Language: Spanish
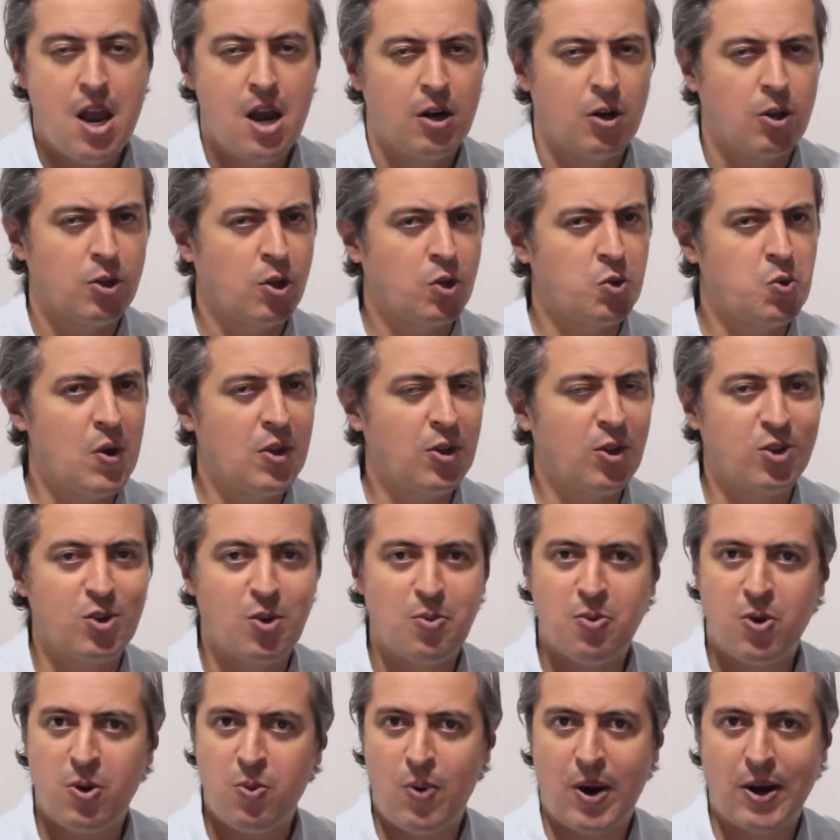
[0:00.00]
Los dos cuentos
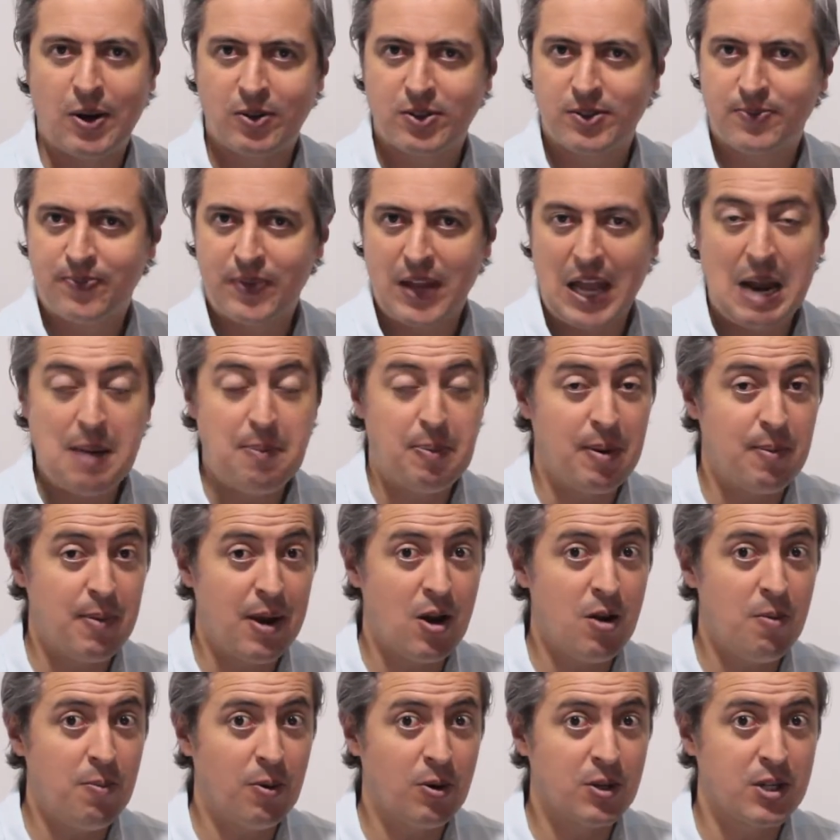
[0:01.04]
son muy buenos, el
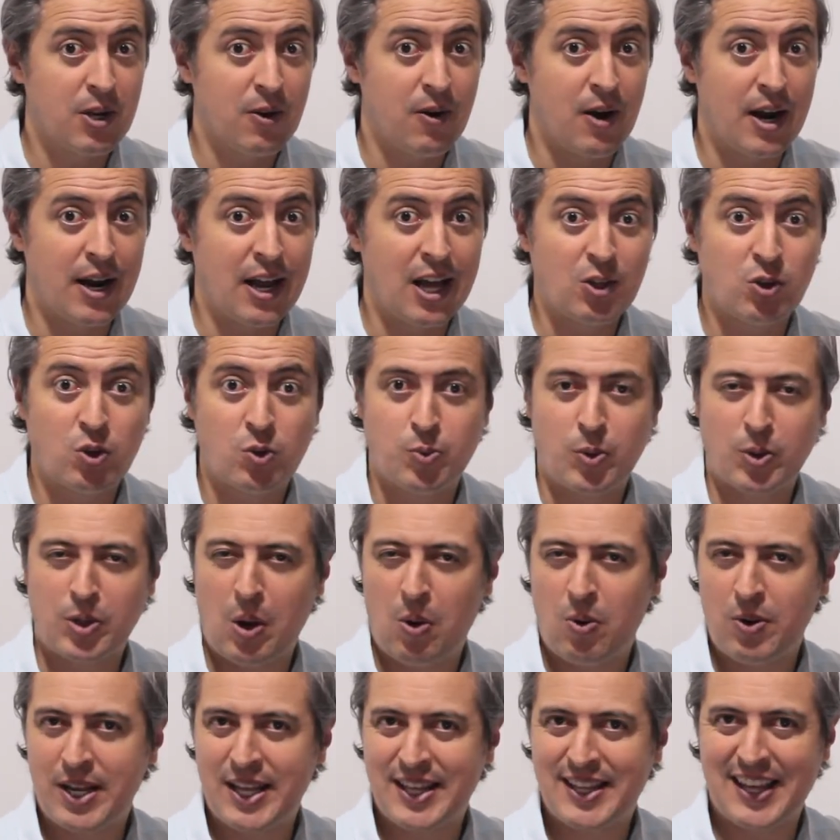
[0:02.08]
primero por llevar a sus
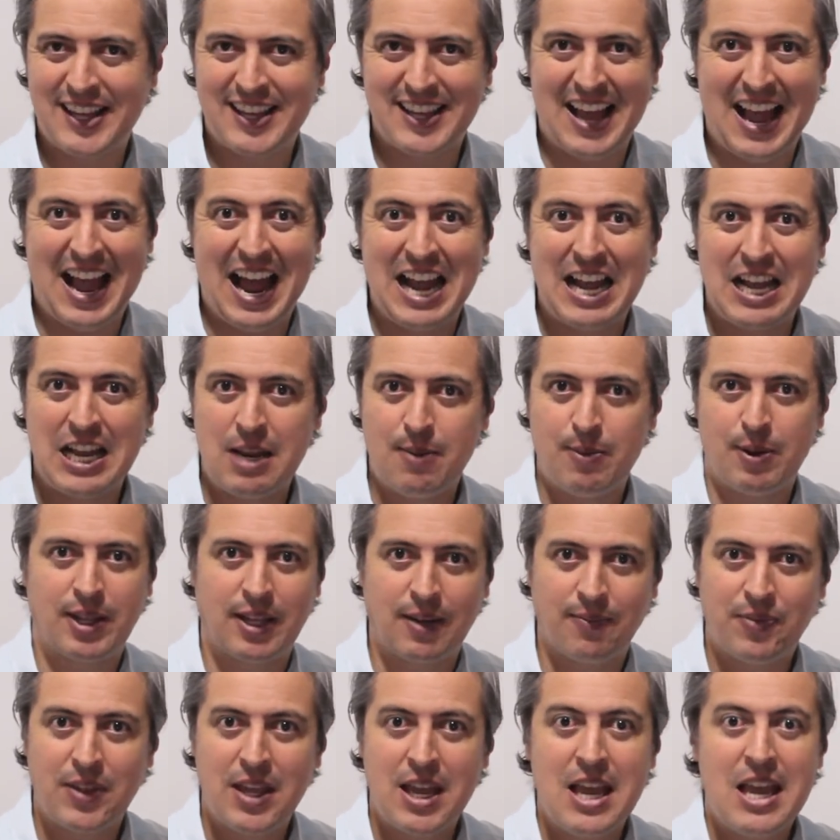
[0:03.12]
protagonistas al
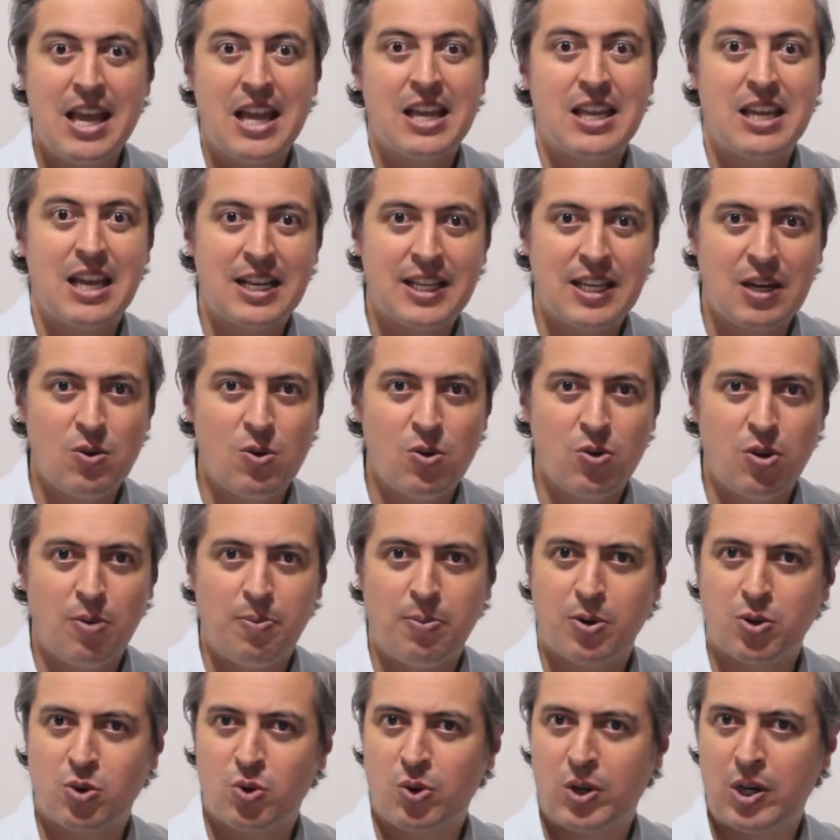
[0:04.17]
límite, y el segundo
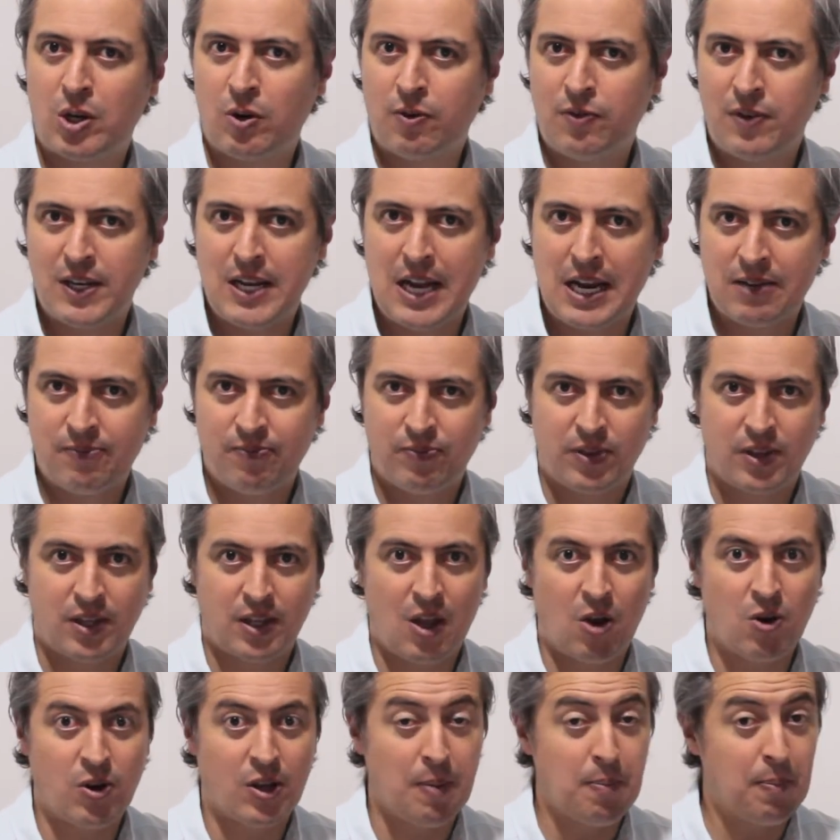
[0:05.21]
por su giro final,
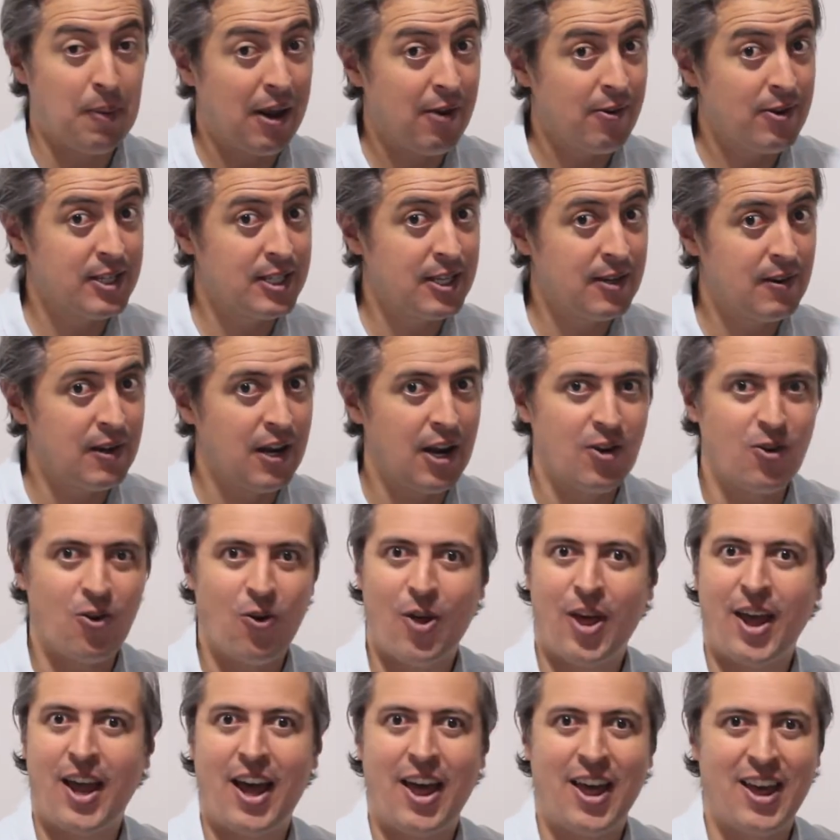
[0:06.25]
que aunque previsible no
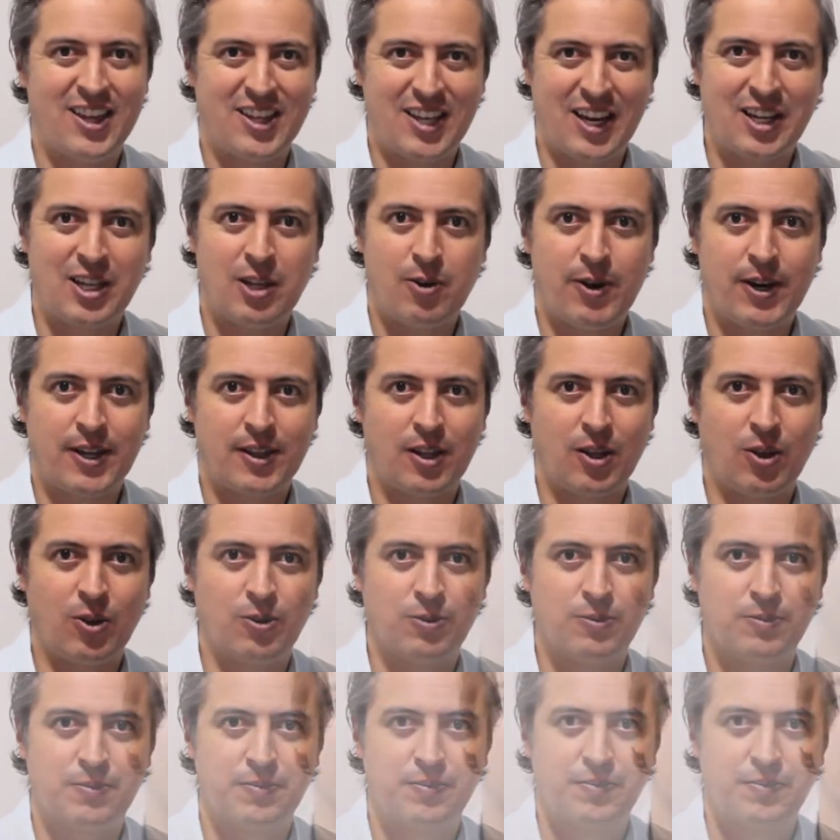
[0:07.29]
deja de ser divertido.